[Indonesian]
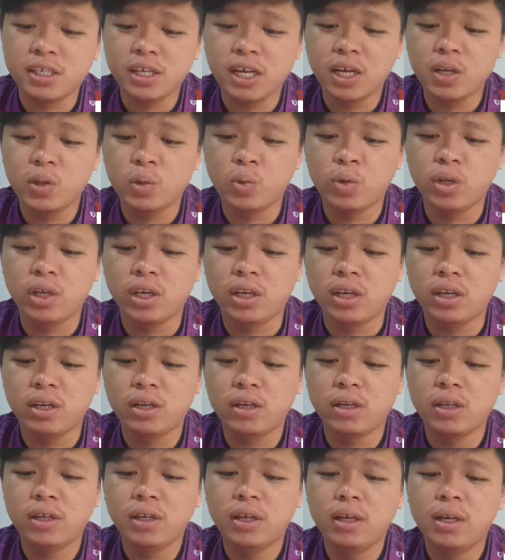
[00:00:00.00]
Zainuddin,
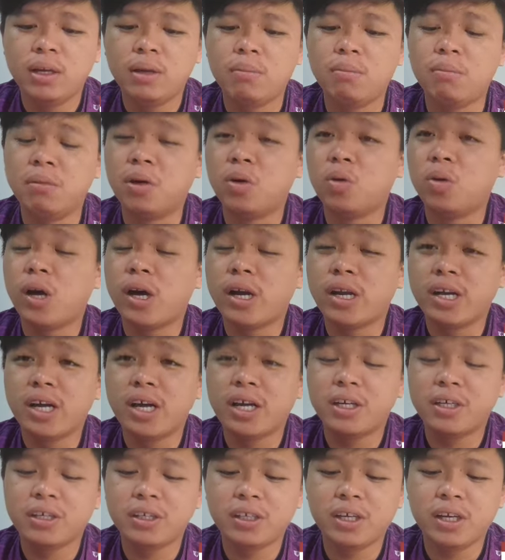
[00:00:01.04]

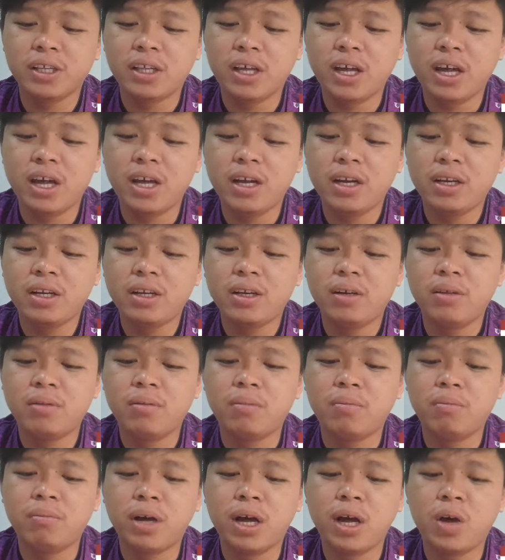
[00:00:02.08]
mengeluarkan kenyataan
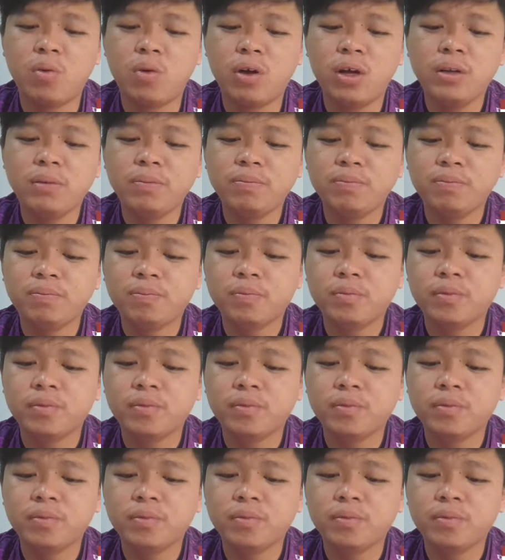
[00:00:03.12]
bahwa